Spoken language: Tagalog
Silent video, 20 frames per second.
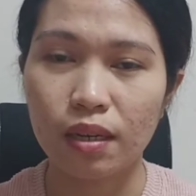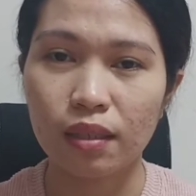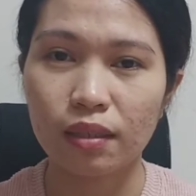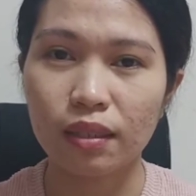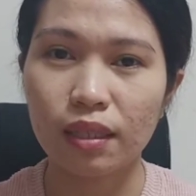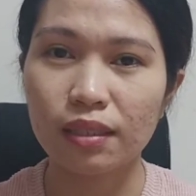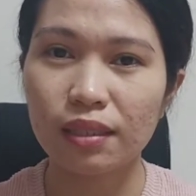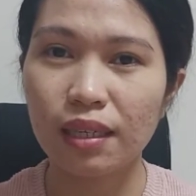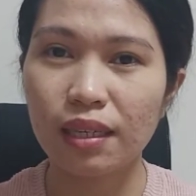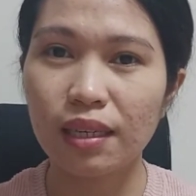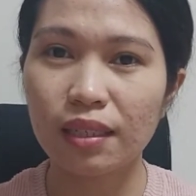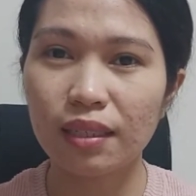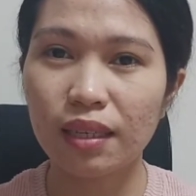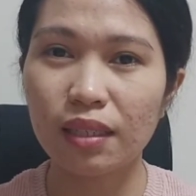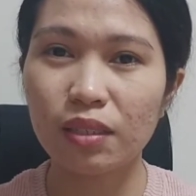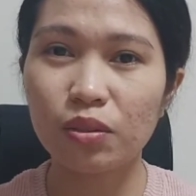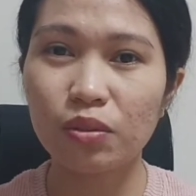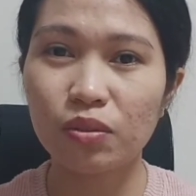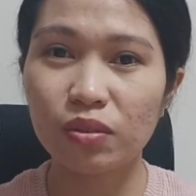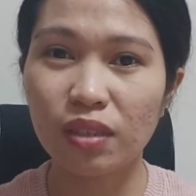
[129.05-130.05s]
Tapos
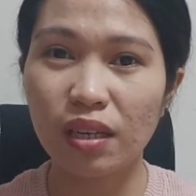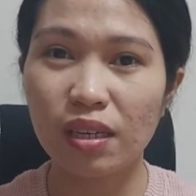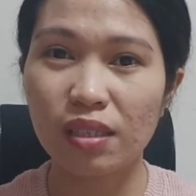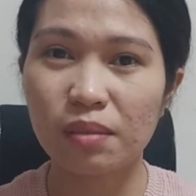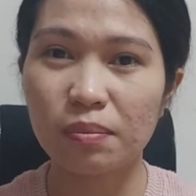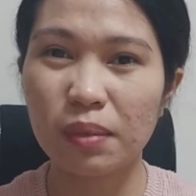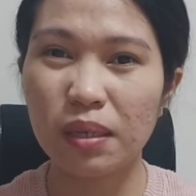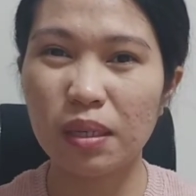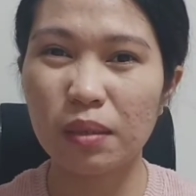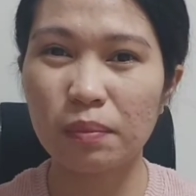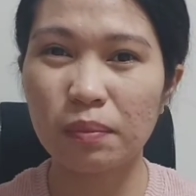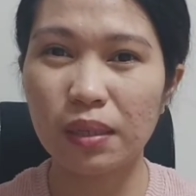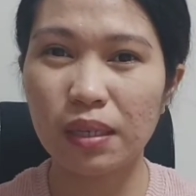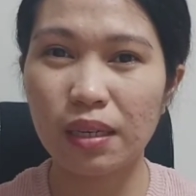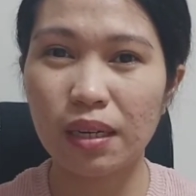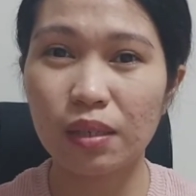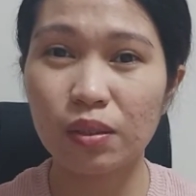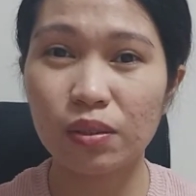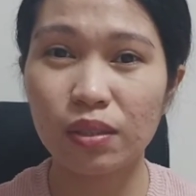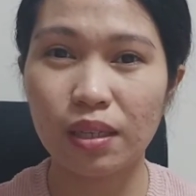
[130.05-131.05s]
kagandahan yun guys, may, may
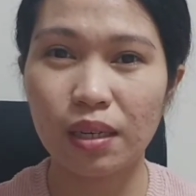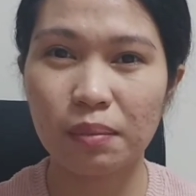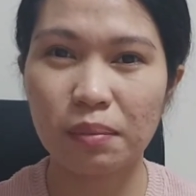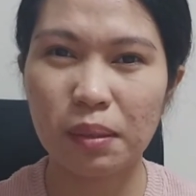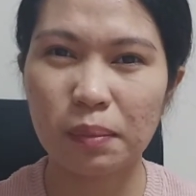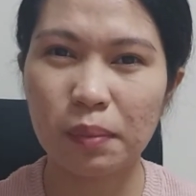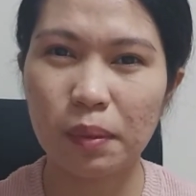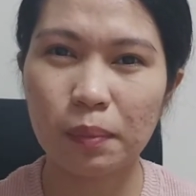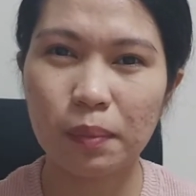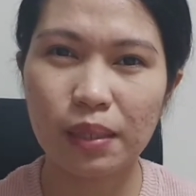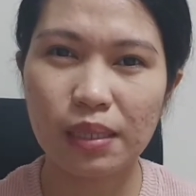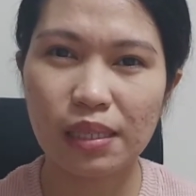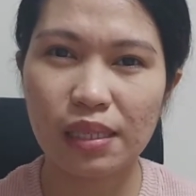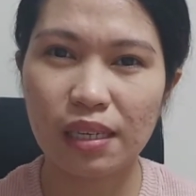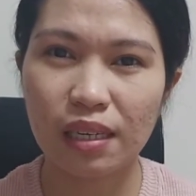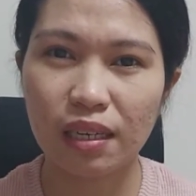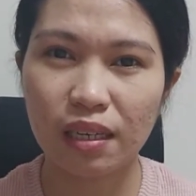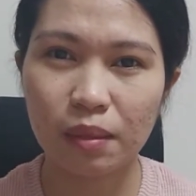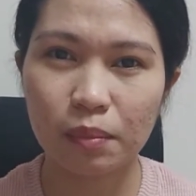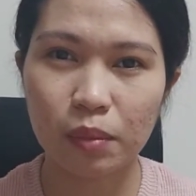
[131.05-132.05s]
ano silang, may papre
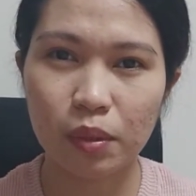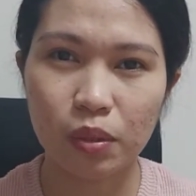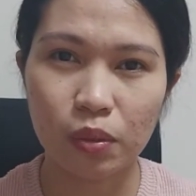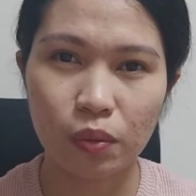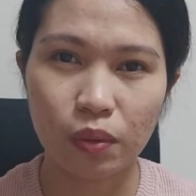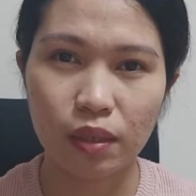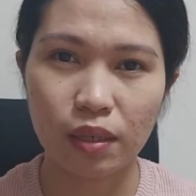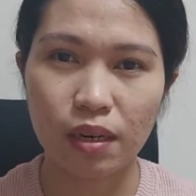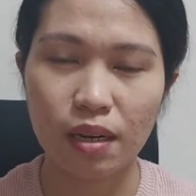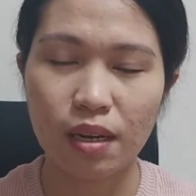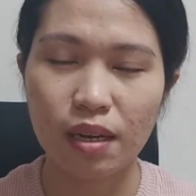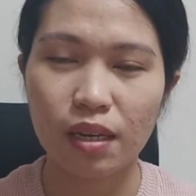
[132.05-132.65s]
silang reviewer.